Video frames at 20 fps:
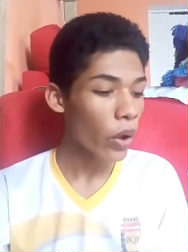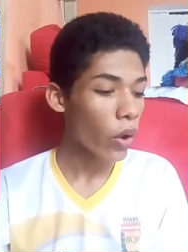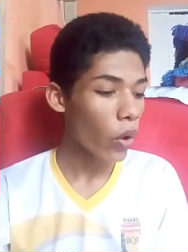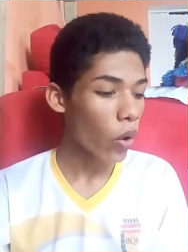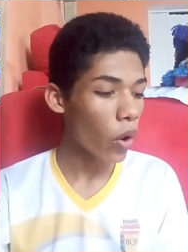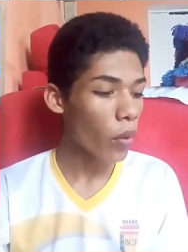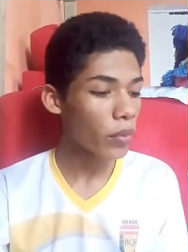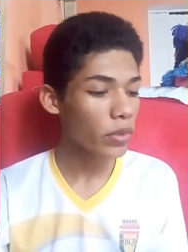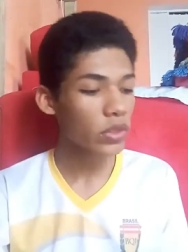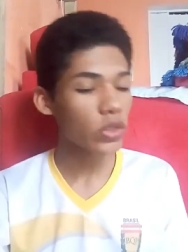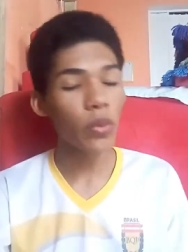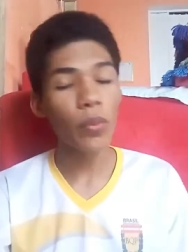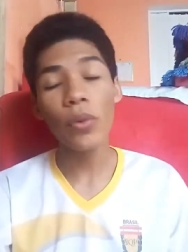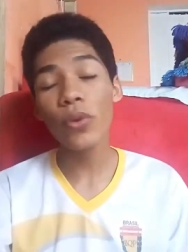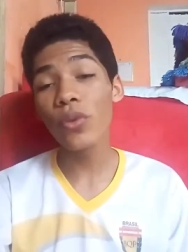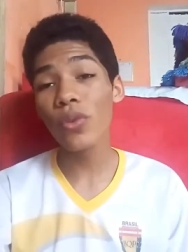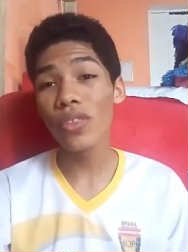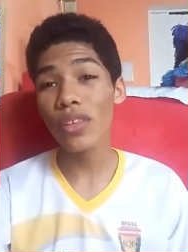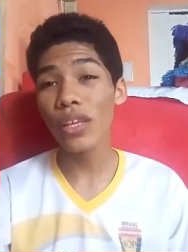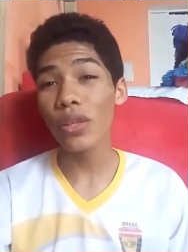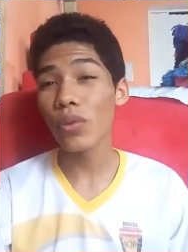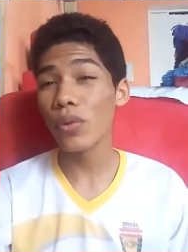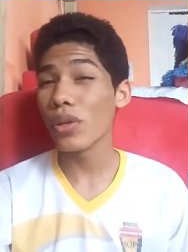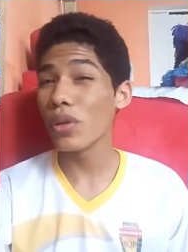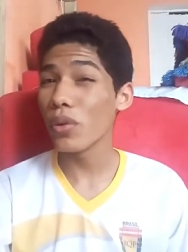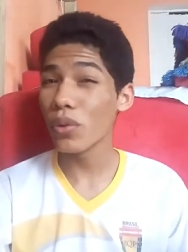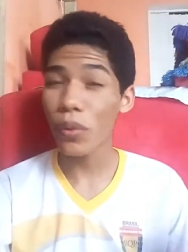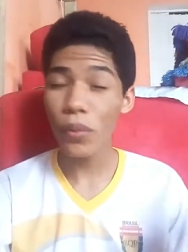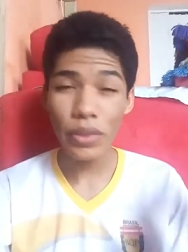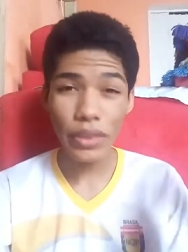Como são muito título e
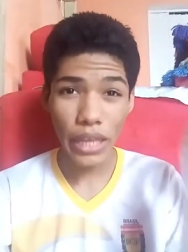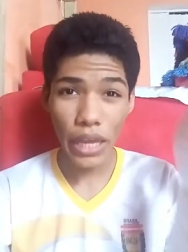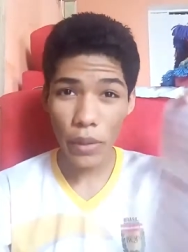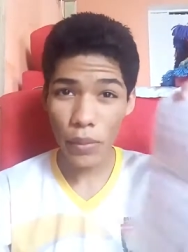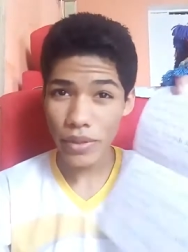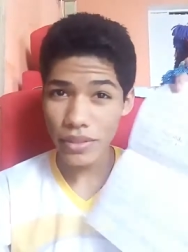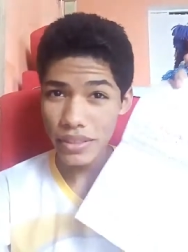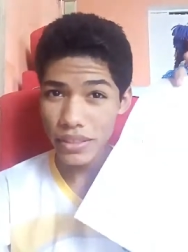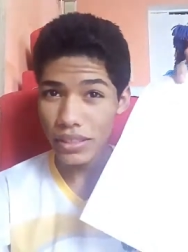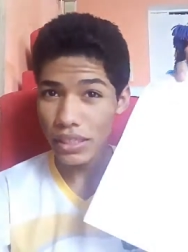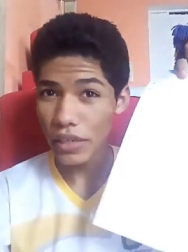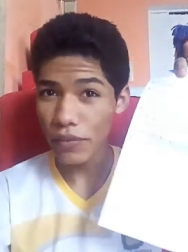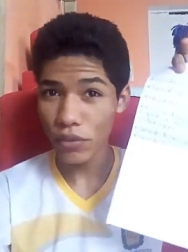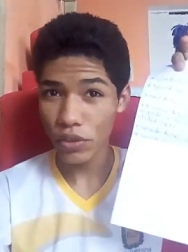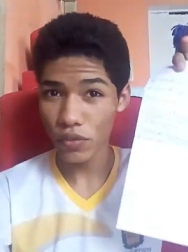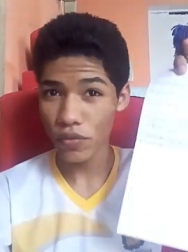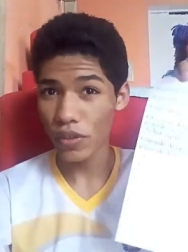eu não tenho esses livros